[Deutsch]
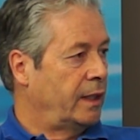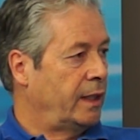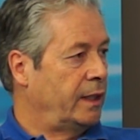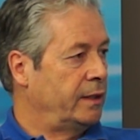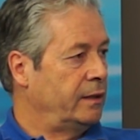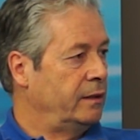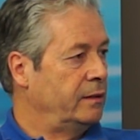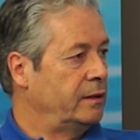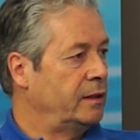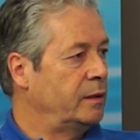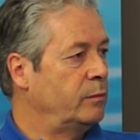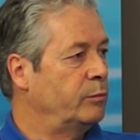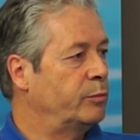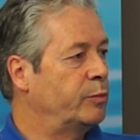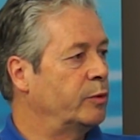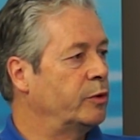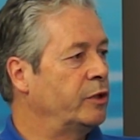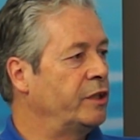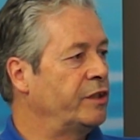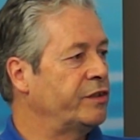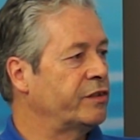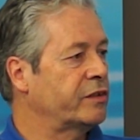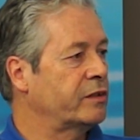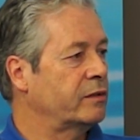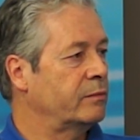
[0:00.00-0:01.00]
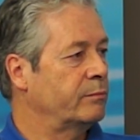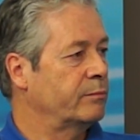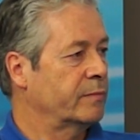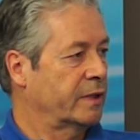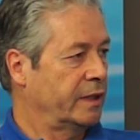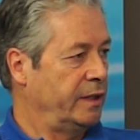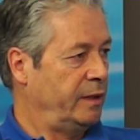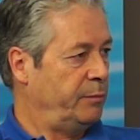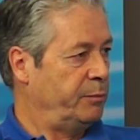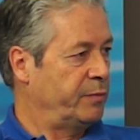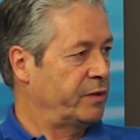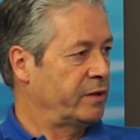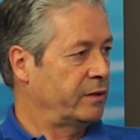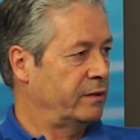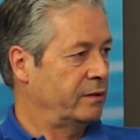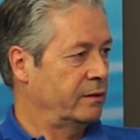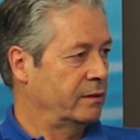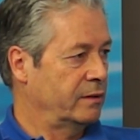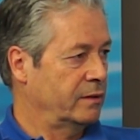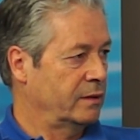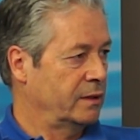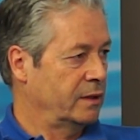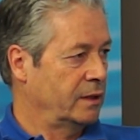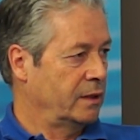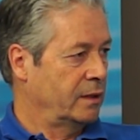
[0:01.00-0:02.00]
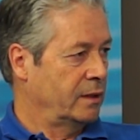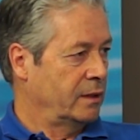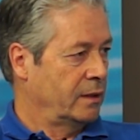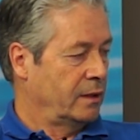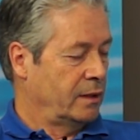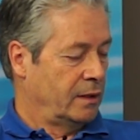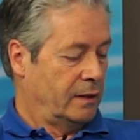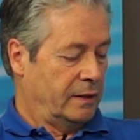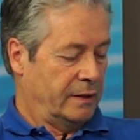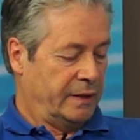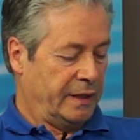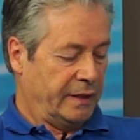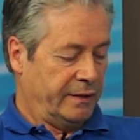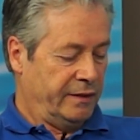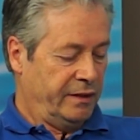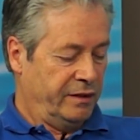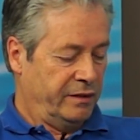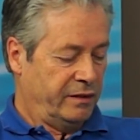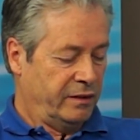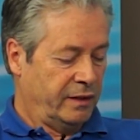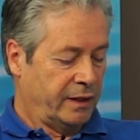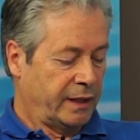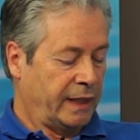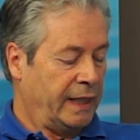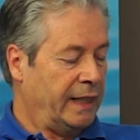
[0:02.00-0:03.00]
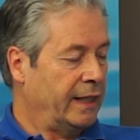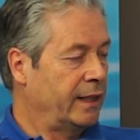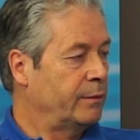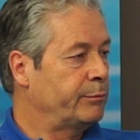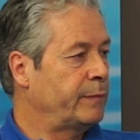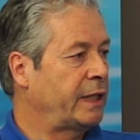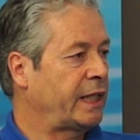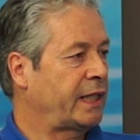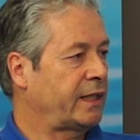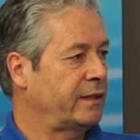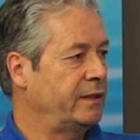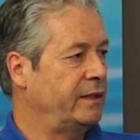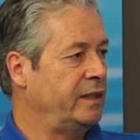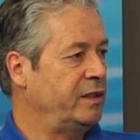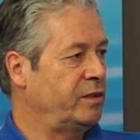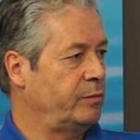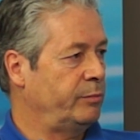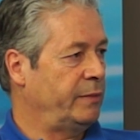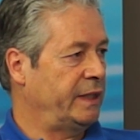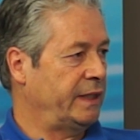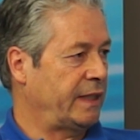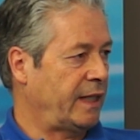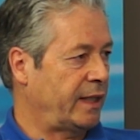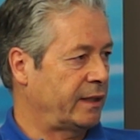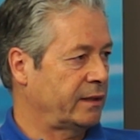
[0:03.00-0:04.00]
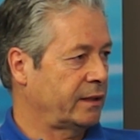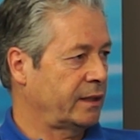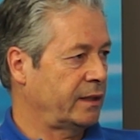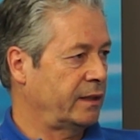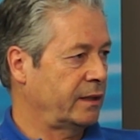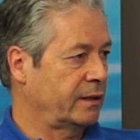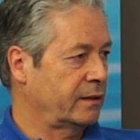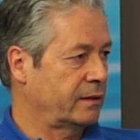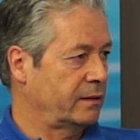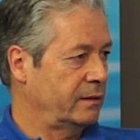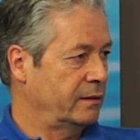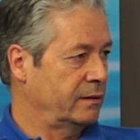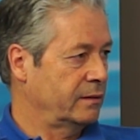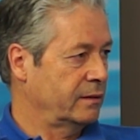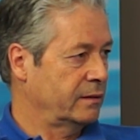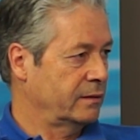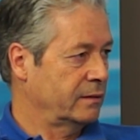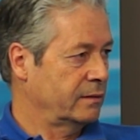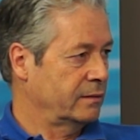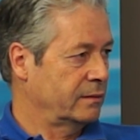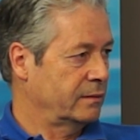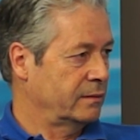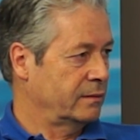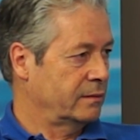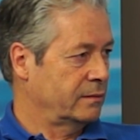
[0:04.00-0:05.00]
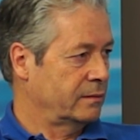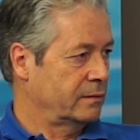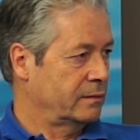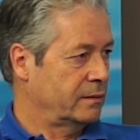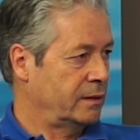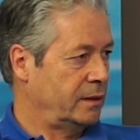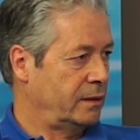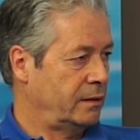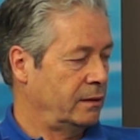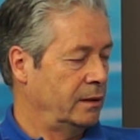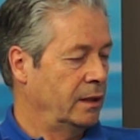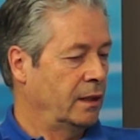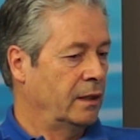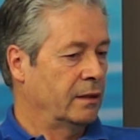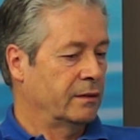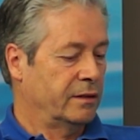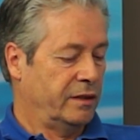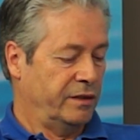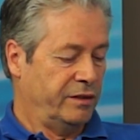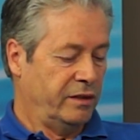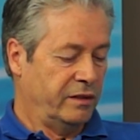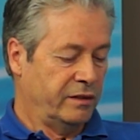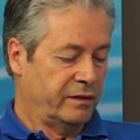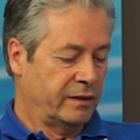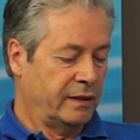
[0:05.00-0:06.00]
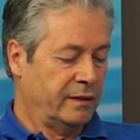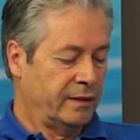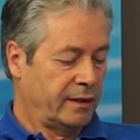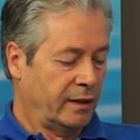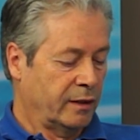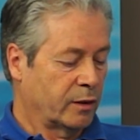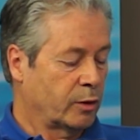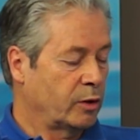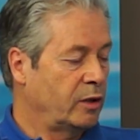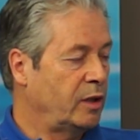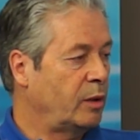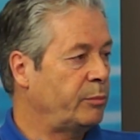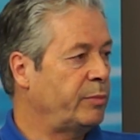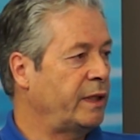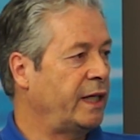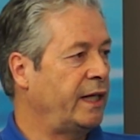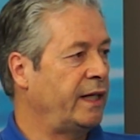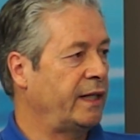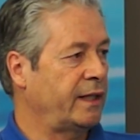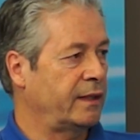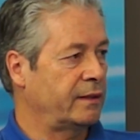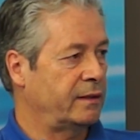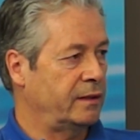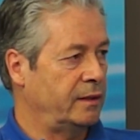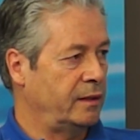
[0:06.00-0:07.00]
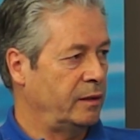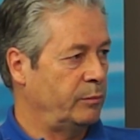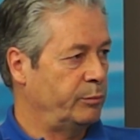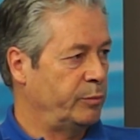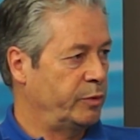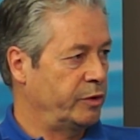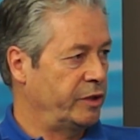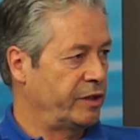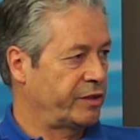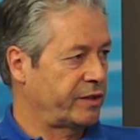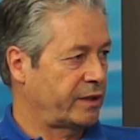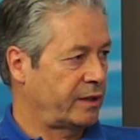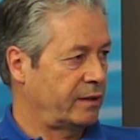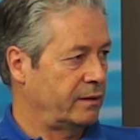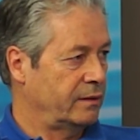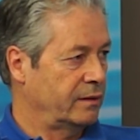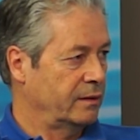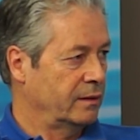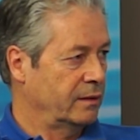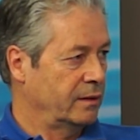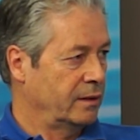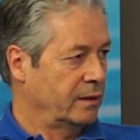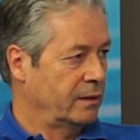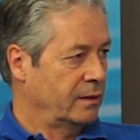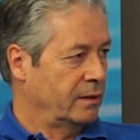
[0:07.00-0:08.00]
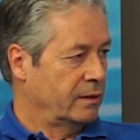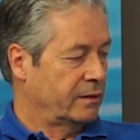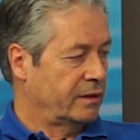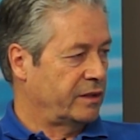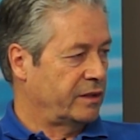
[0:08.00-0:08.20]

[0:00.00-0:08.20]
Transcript: einen Impuls gibt, ja. der diese Regelmechanismen anregt. Mhm. Ja, das ist, sind dann körpereigene Impulse. Ja.